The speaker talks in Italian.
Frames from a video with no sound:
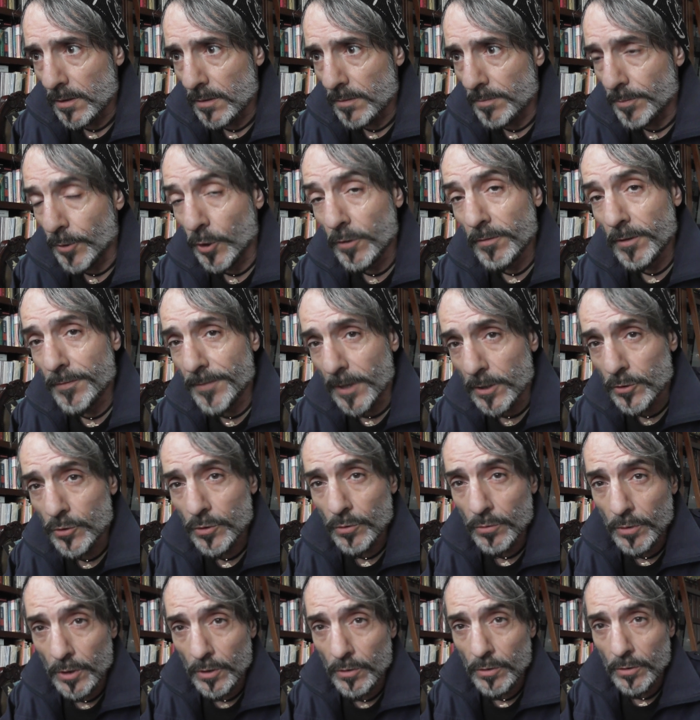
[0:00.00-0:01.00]
Poi vi
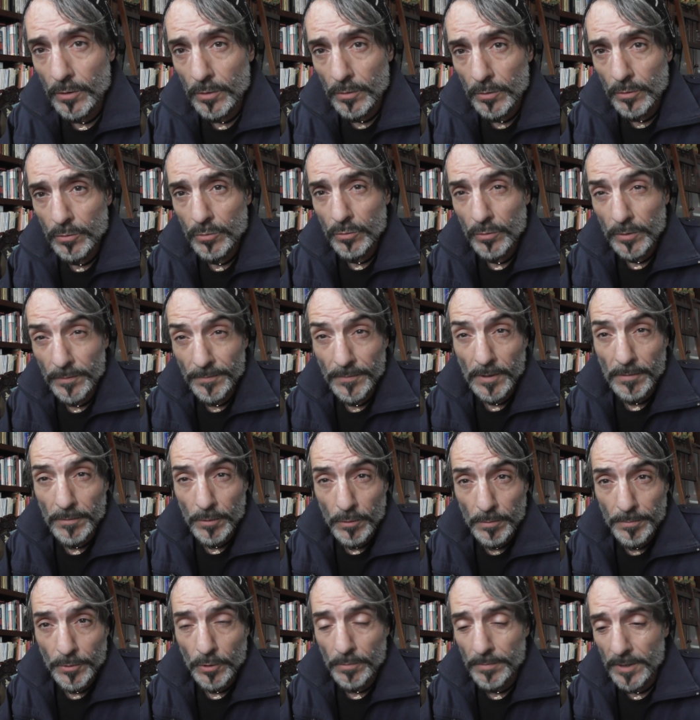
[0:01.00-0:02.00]
faccio quello su cui vi
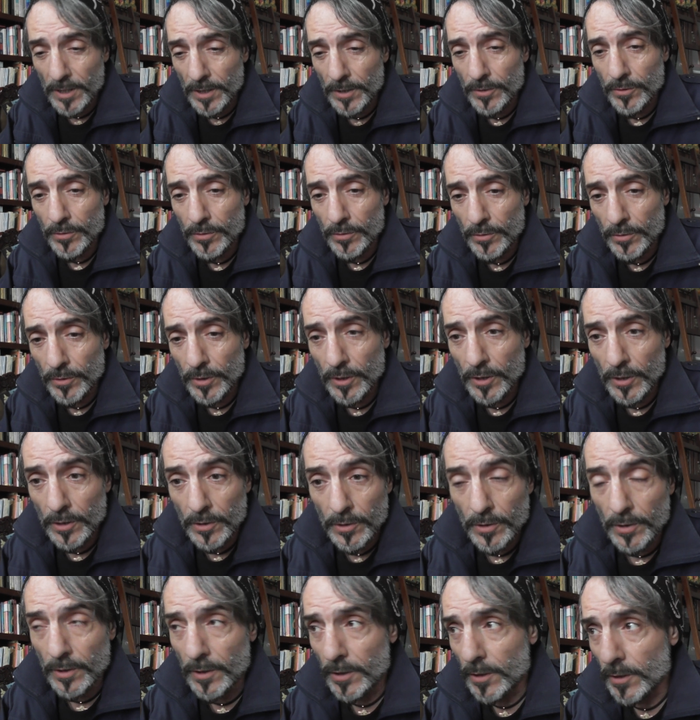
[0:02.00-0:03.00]
avevo promesso,
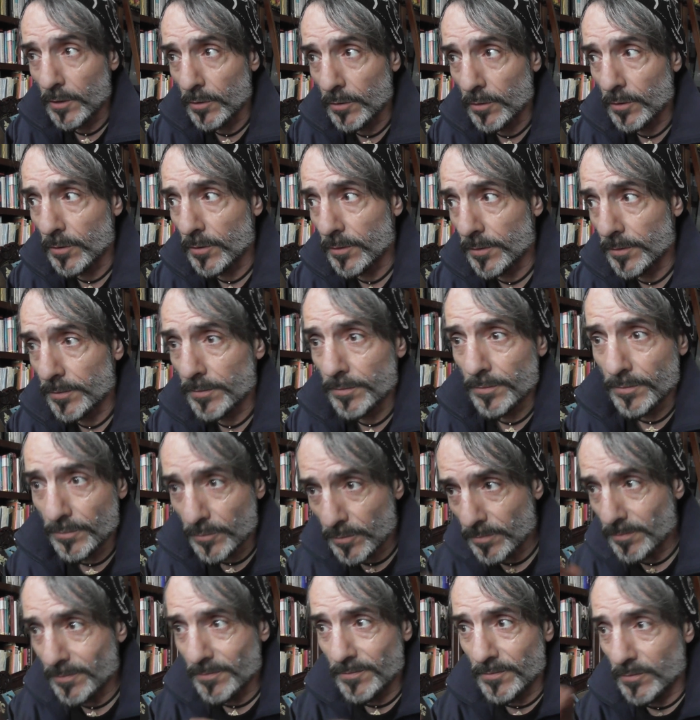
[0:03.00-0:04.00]
Hitler, eh,
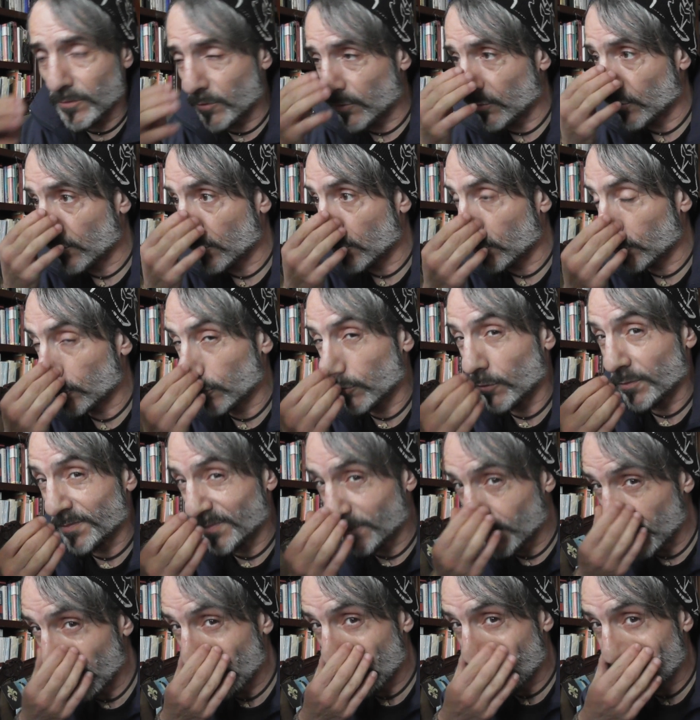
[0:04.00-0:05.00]
sul coso
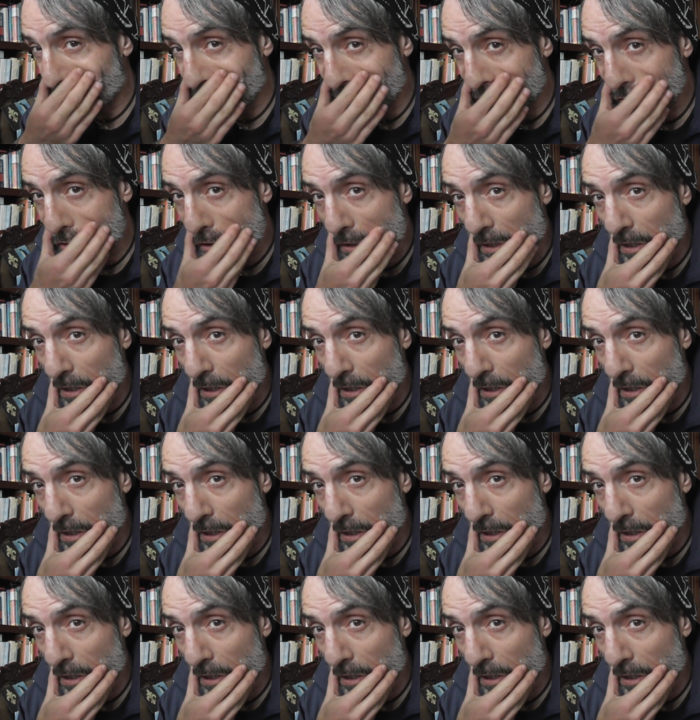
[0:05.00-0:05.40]
mistico.